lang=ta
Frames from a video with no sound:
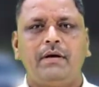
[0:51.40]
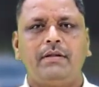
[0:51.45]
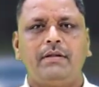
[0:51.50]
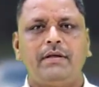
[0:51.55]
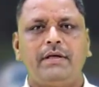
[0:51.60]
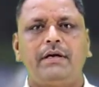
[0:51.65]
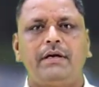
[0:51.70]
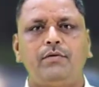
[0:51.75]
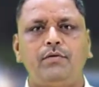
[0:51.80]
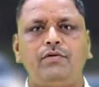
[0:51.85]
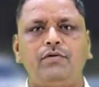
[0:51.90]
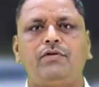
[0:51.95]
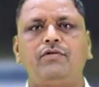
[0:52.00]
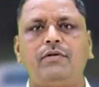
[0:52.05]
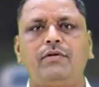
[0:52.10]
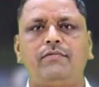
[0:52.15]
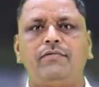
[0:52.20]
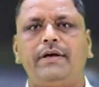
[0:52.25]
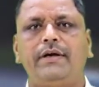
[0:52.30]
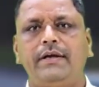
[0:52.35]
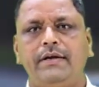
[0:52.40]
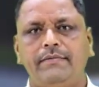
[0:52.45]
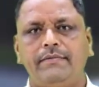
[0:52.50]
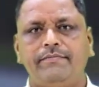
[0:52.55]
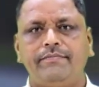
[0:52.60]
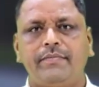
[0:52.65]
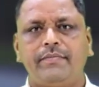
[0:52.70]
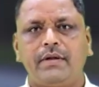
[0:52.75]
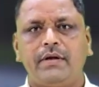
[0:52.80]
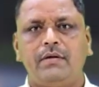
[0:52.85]
இந்த இயர் டூ தௌசண்ட் ஃபைவ்
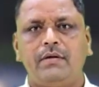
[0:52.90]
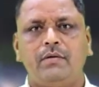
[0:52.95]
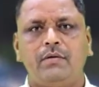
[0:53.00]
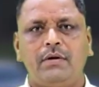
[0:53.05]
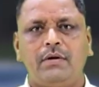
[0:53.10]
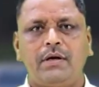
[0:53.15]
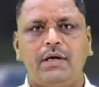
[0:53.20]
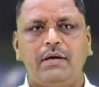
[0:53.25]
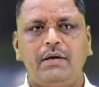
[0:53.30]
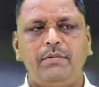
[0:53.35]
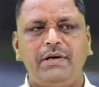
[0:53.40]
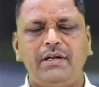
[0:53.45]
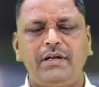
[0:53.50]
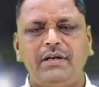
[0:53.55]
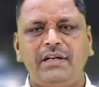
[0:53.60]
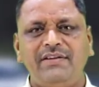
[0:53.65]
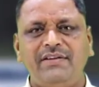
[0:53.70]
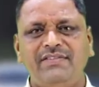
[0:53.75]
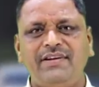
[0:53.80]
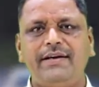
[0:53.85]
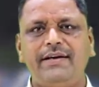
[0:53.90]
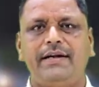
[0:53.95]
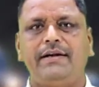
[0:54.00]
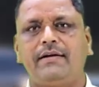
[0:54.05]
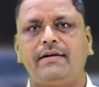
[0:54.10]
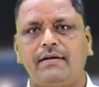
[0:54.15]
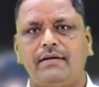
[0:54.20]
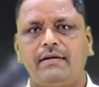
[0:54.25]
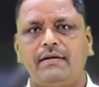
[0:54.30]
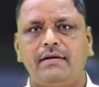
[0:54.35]
ஒரு ஐ மெட் அன் இன்சிடெண்ட்